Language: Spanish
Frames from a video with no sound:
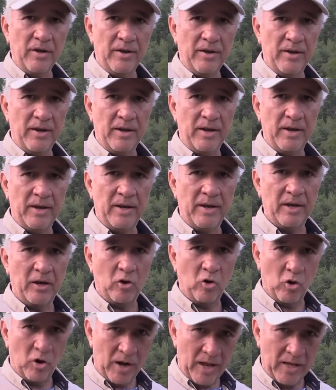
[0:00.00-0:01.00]
eh,
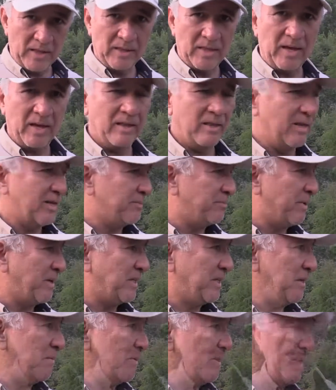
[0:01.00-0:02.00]
colecta de
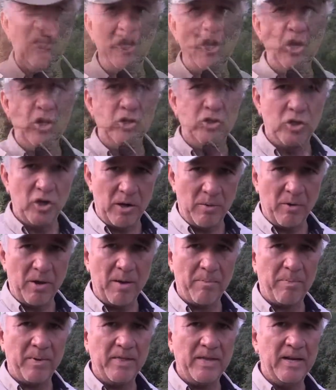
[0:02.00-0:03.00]
especies, Yo le voy a
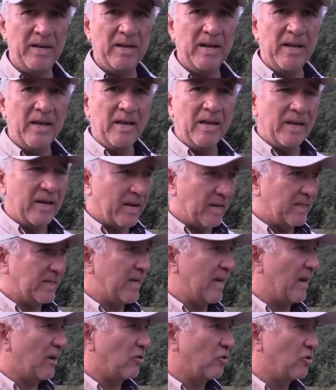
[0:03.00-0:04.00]
pedir que
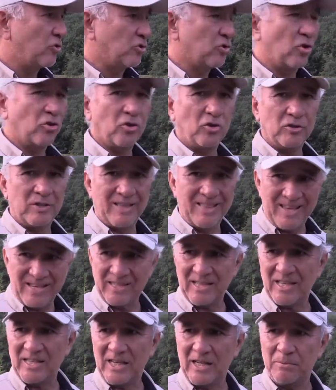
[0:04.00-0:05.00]
siga con nosotros en
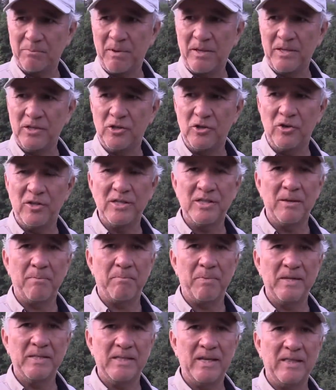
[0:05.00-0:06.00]
estas expediciones de
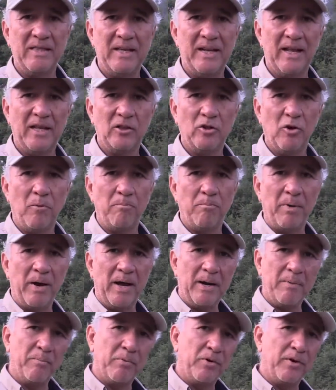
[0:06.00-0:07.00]
pesca en directo
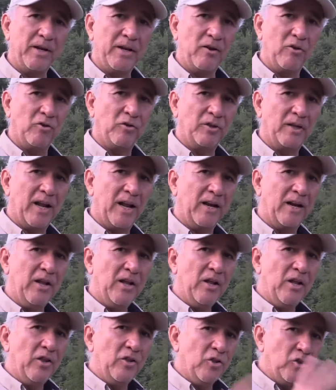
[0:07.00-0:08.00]
para poder encontrar
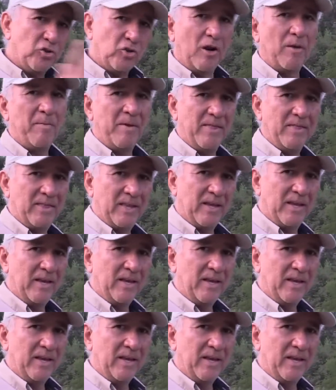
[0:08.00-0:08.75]
no solamente